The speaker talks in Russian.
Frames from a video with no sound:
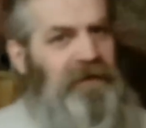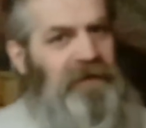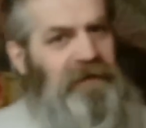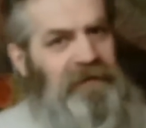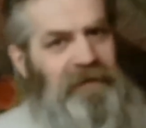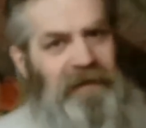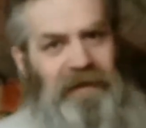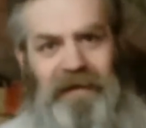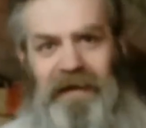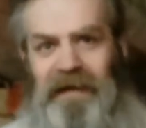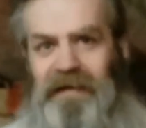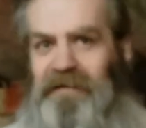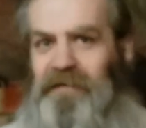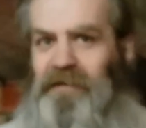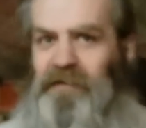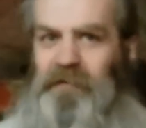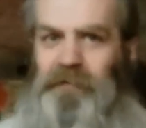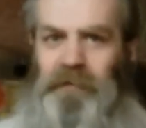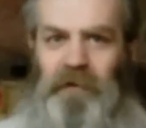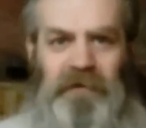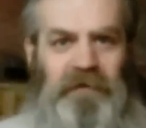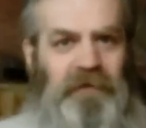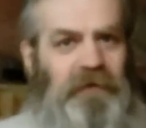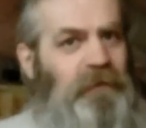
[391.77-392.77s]
Для каждого
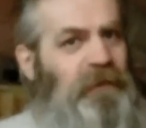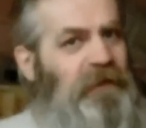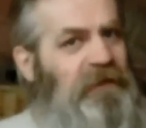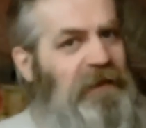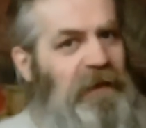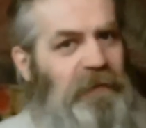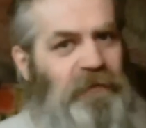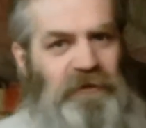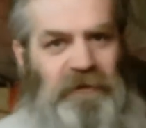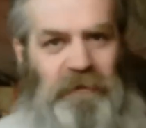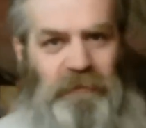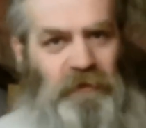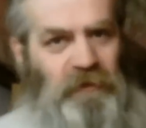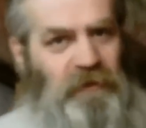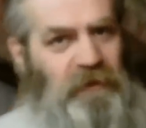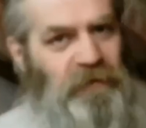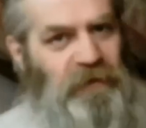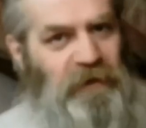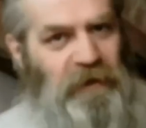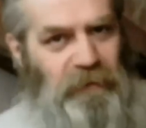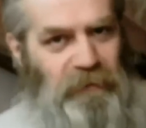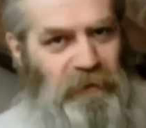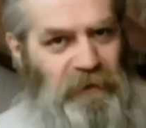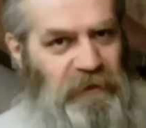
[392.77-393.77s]
способа потребуется много
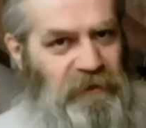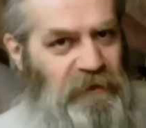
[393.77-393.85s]
времени.